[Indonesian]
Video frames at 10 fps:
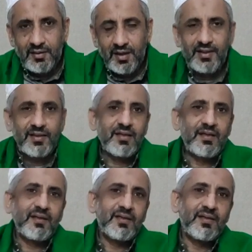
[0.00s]
Kali
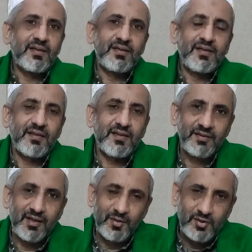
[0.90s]
ini
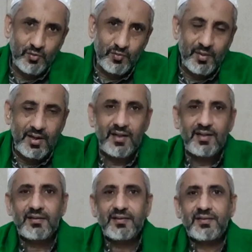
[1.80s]
kita
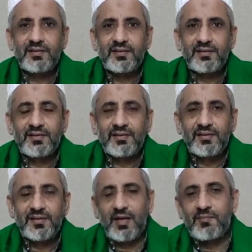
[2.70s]
berjumpa
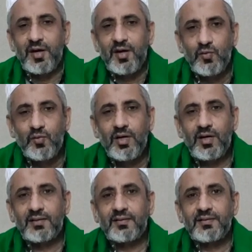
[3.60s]
dalam
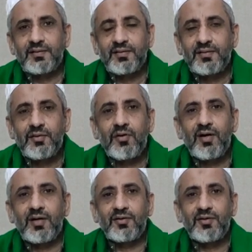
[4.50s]
renungan
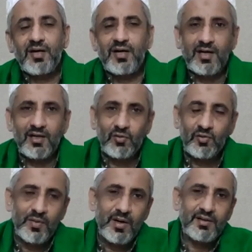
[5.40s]
doa-doa Ahlul
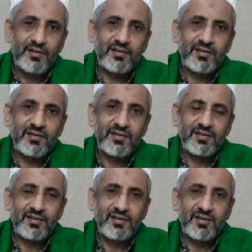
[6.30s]
Bait,
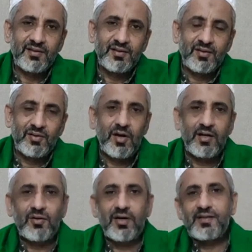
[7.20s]

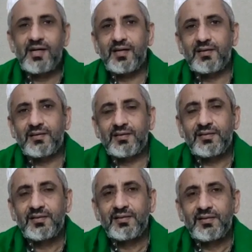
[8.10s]
doa-doa yang
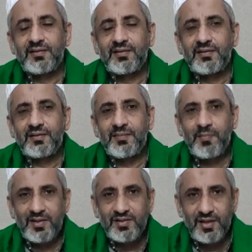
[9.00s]

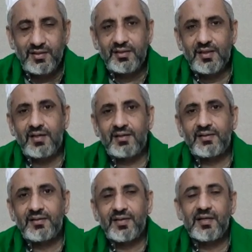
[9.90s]

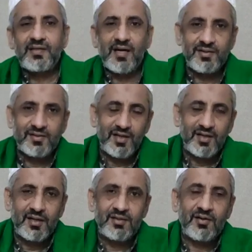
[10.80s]
dipanjatkan dan
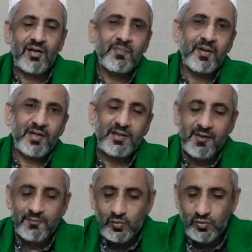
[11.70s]
diajarkan oleh para
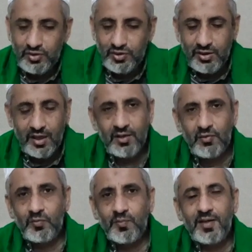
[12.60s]
imam suci
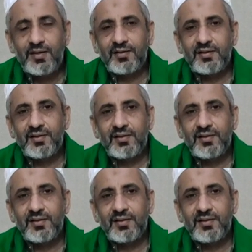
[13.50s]
Ahlul Bait